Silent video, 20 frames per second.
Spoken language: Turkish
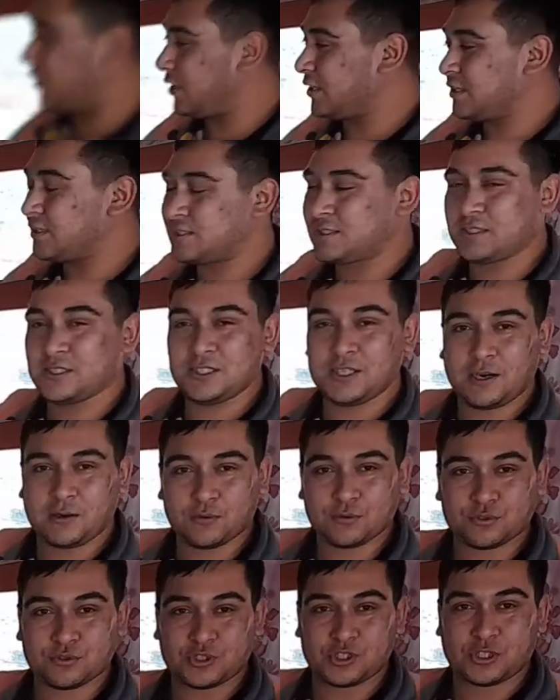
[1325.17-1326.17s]
hangisinin
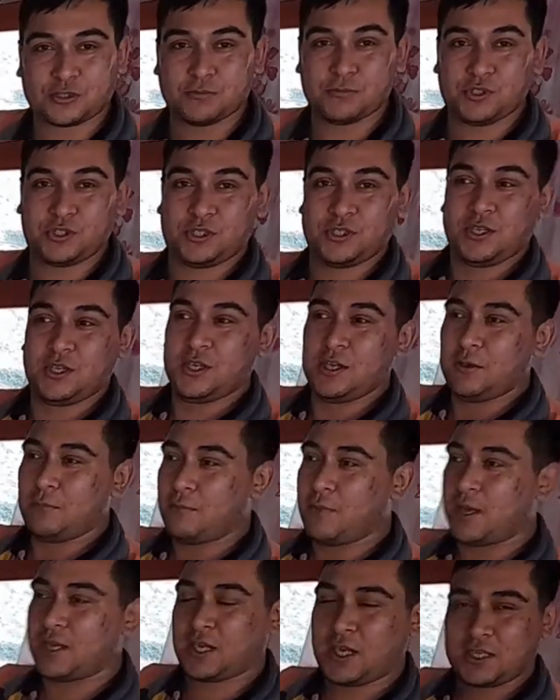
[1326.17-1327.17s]
yavrusu çıkmış,
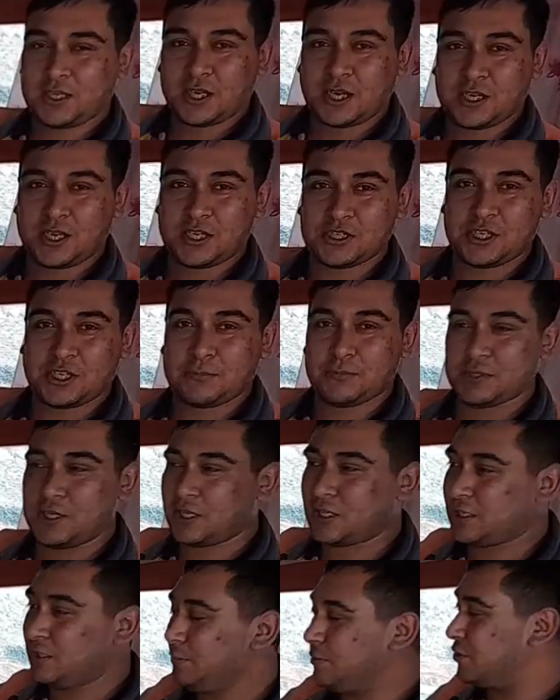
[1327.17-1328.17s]
markada kalacak mı,
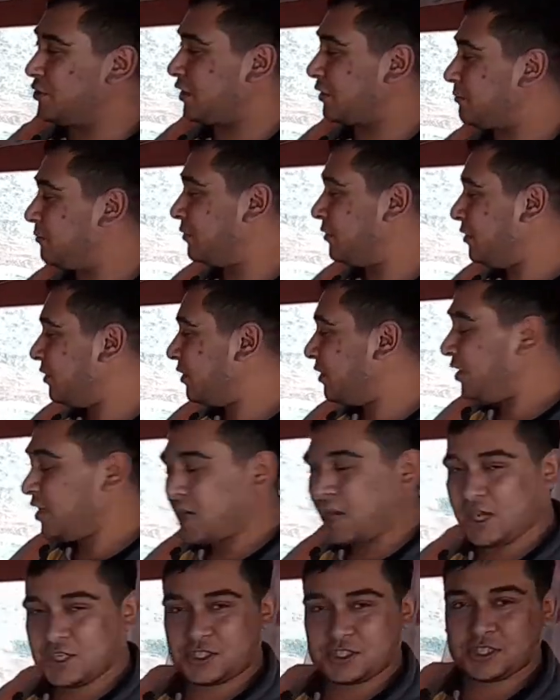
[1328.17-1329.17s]
takılmayacak mı
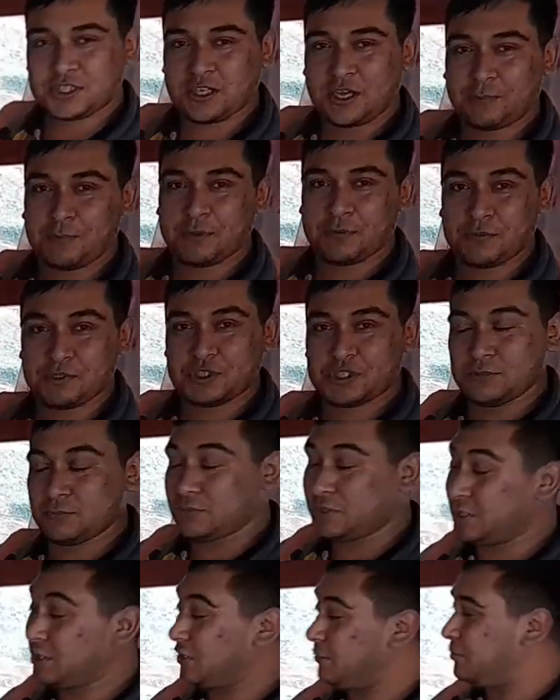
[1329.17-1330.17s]
aşısı yapılmış gibi,
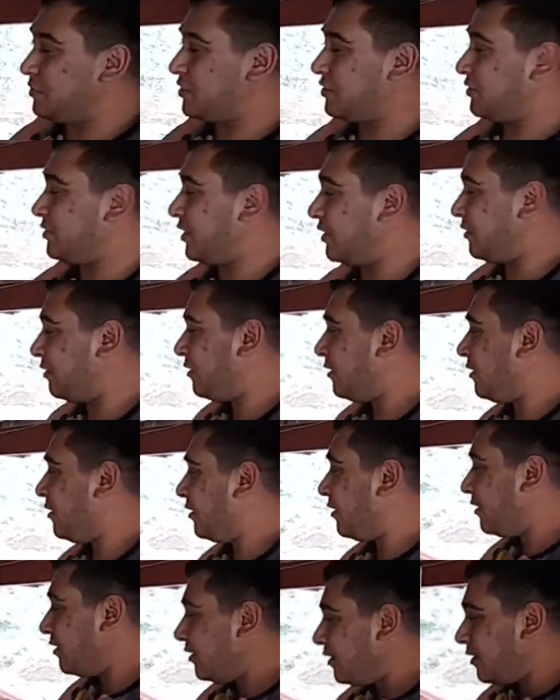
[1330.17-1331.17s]
gibisinden
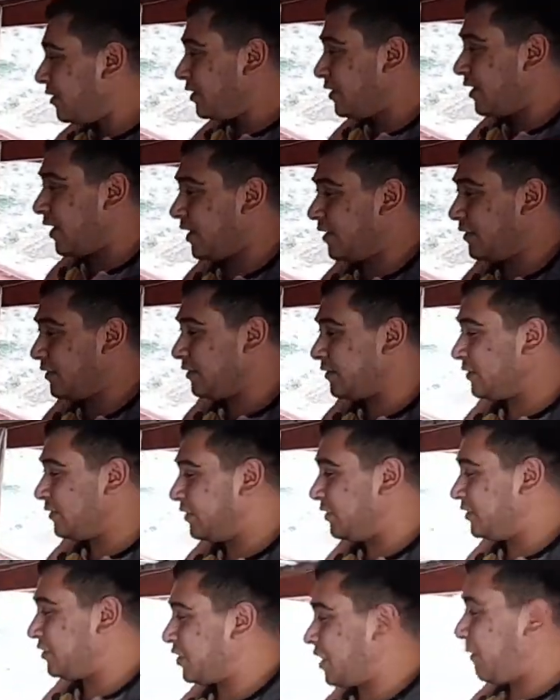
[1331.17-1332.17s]
yani
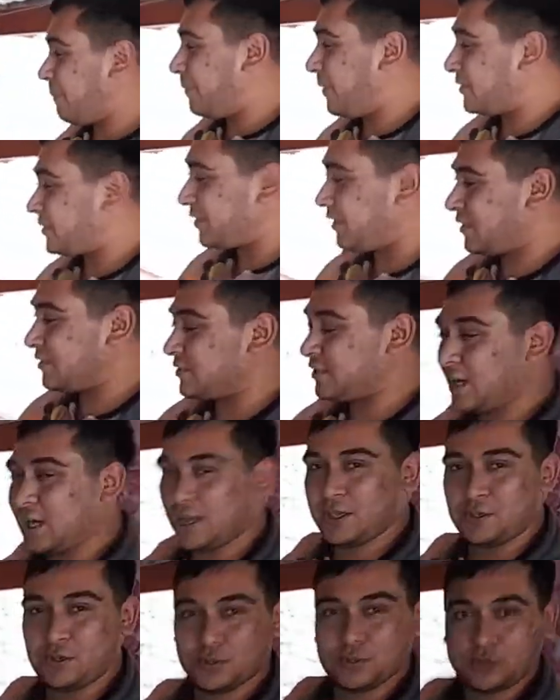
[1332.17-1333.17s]
e, şey yaparsanız daha
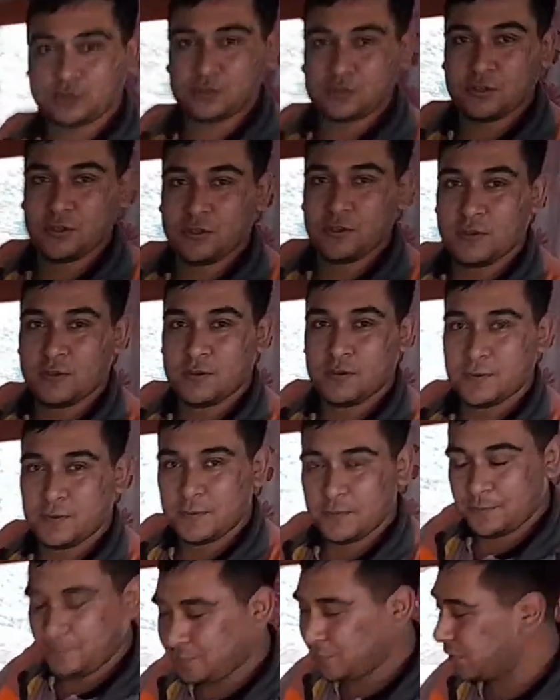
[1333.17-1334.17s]
iyi olur.
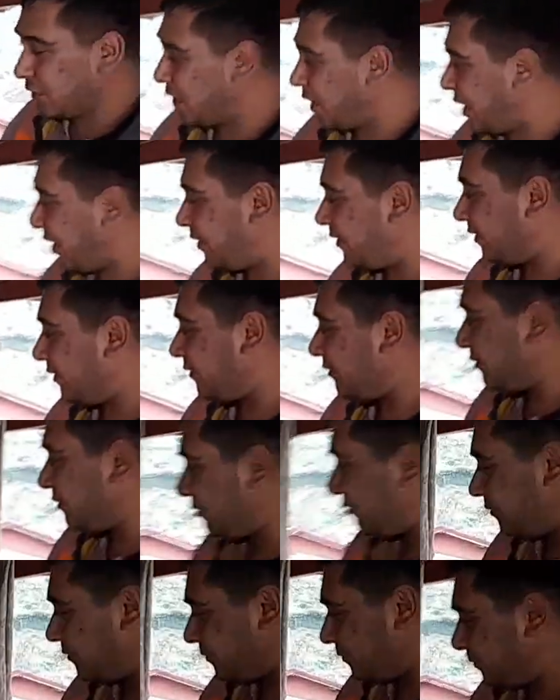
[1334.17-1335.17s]
Takibat. Aynen.
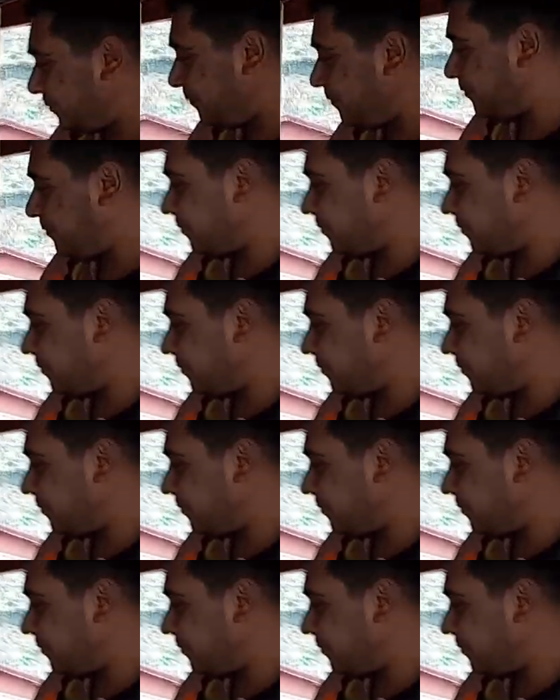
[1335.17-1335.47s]
Takibat önemli.